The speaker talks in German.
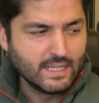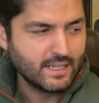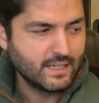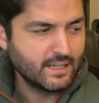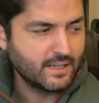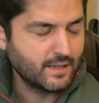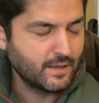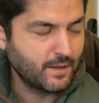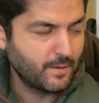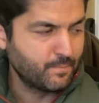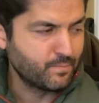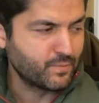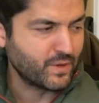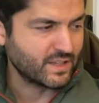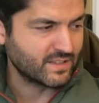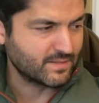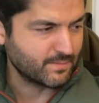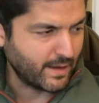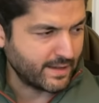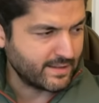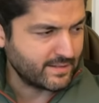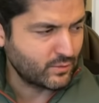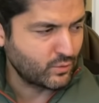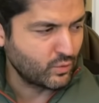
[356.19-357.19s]
ähm, das
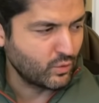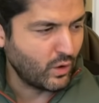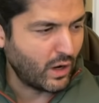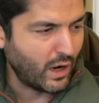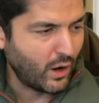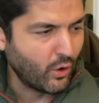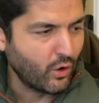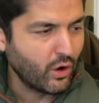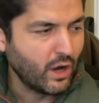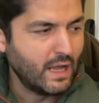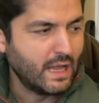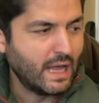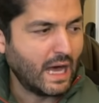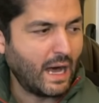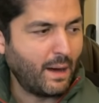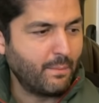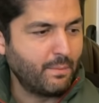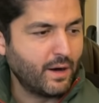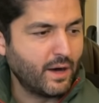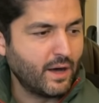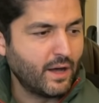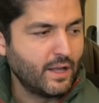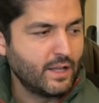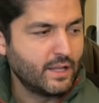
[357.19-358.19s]
weißt du auch,
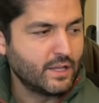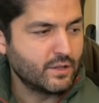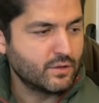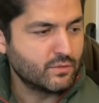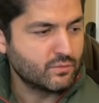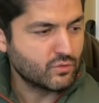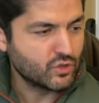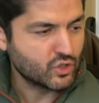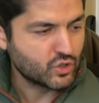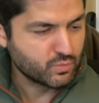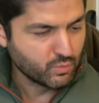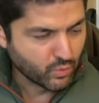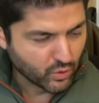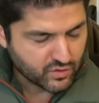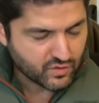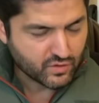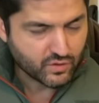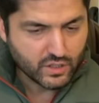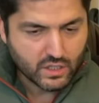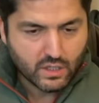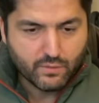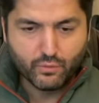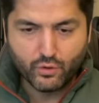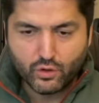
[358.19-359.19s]
aber ich muss
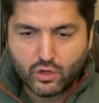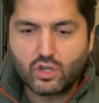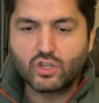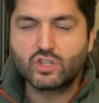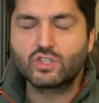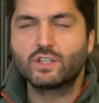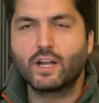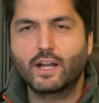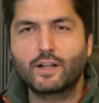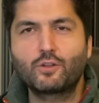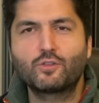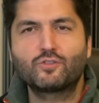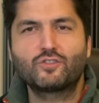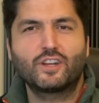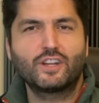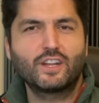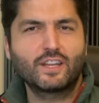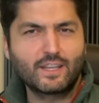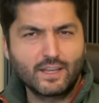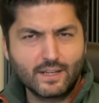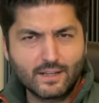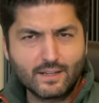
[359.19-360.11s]
hier wirklich neidlos anerkennen,